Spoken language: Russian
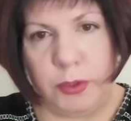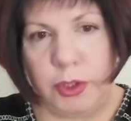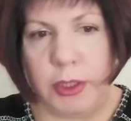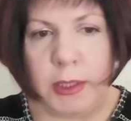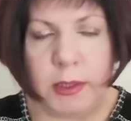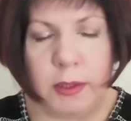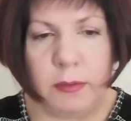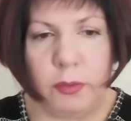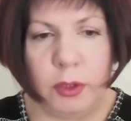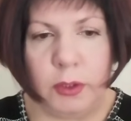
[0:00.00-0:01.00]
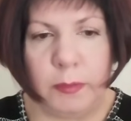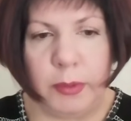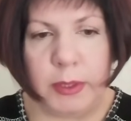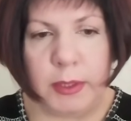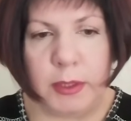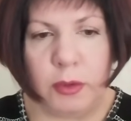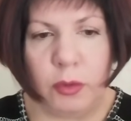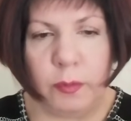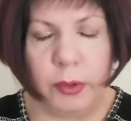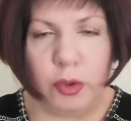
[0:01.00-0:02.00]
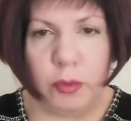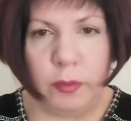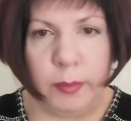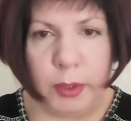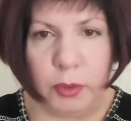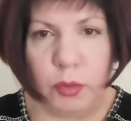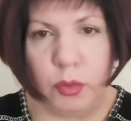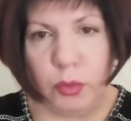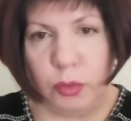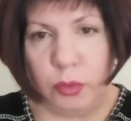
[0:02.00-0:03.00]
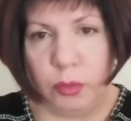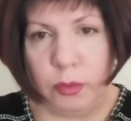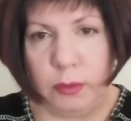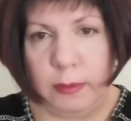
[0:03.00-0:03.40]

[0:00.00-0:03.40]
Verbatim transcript: Сейчас вот этот процесс, он пошел в обратную сторону.